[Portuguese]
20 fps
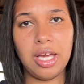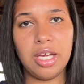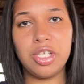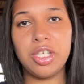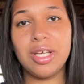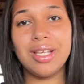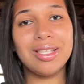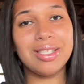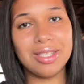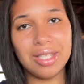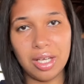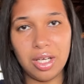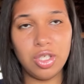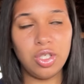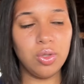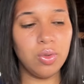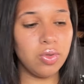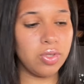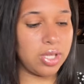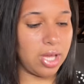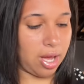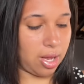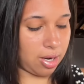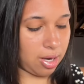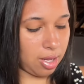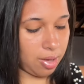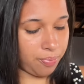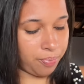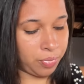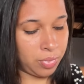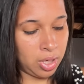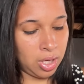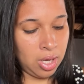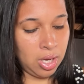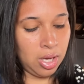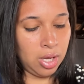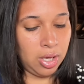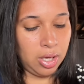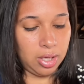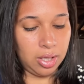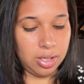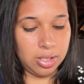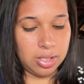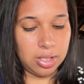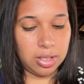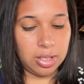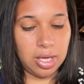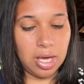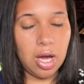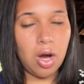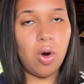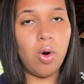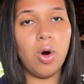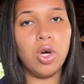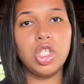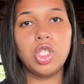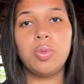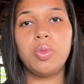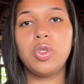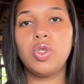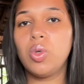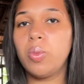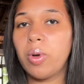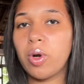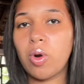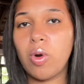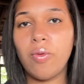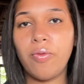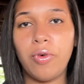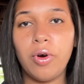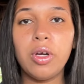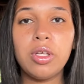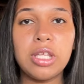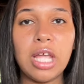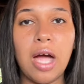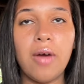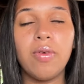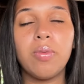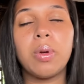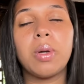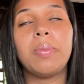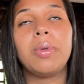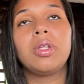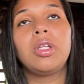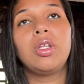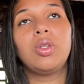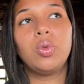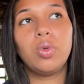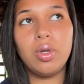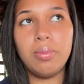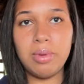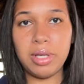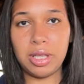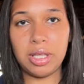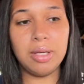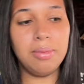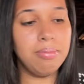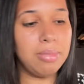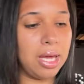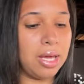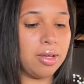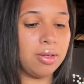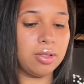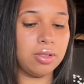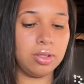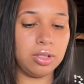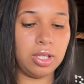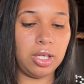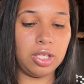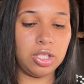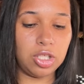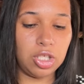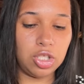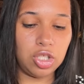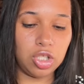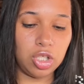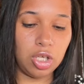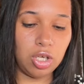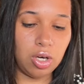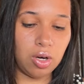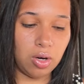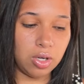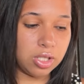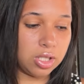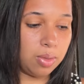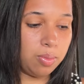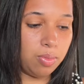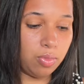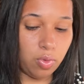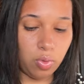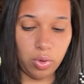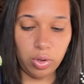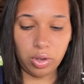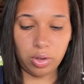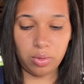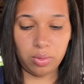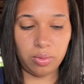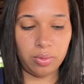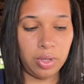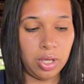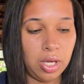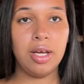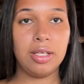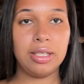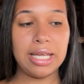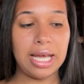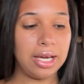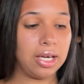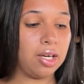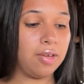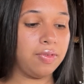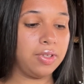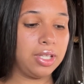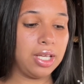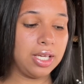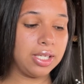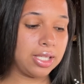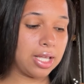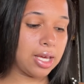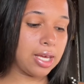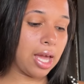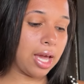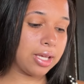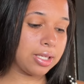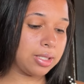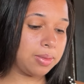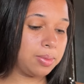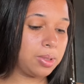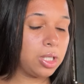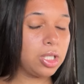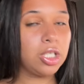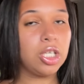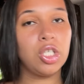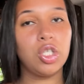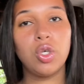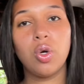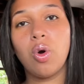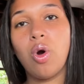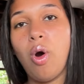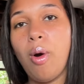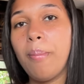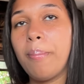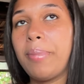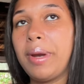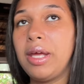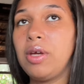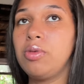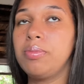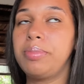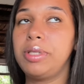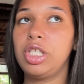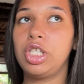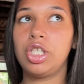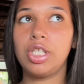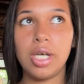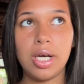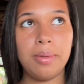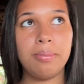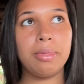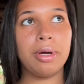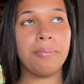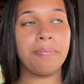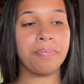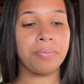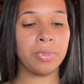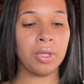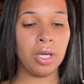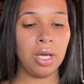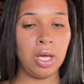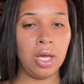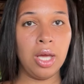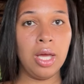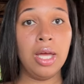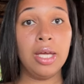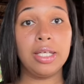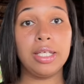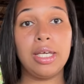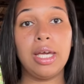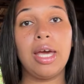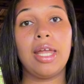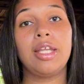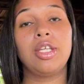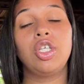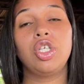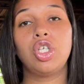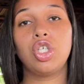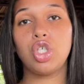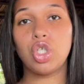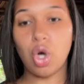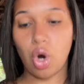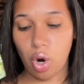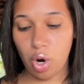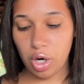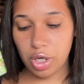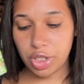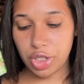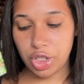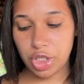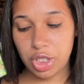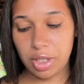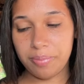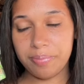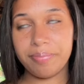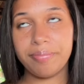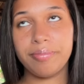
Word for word: é gestante usar, né? Isso aqui é ótimo e super confortável para poder dormir também. Tem gente que gosta muito. Na gravidez da Yasmin, gente, eu comprei um pijama que era de short